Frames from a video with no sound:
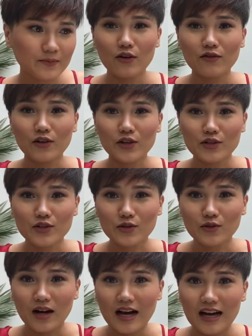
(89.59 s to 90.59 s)
for those
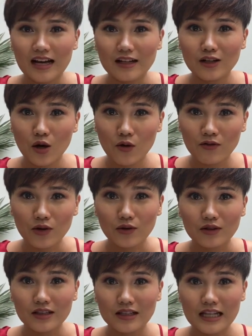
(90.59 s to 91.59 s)
who are lower
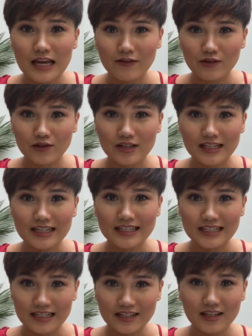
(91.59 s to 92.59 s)
level than
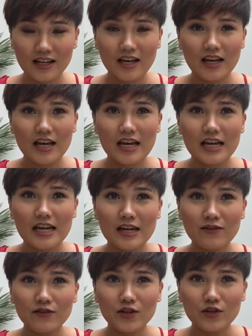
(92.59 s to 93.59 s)
this
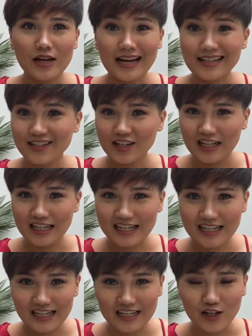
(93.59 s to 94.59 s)
if you accidentally
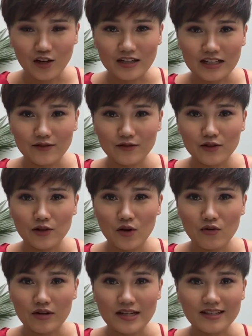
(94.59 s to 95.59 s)
click on it for no
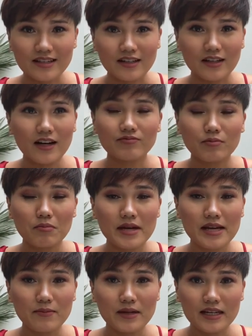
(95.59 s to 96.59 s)
reason,
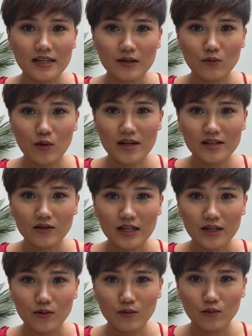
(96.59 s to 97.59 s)
maybe
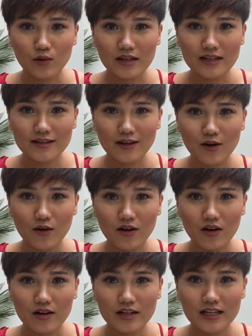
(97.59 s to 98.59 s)
wondering what is going
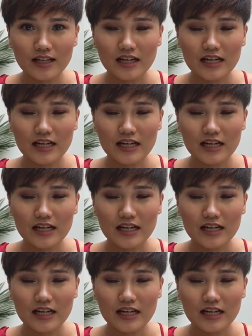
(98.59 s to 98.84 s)
on here.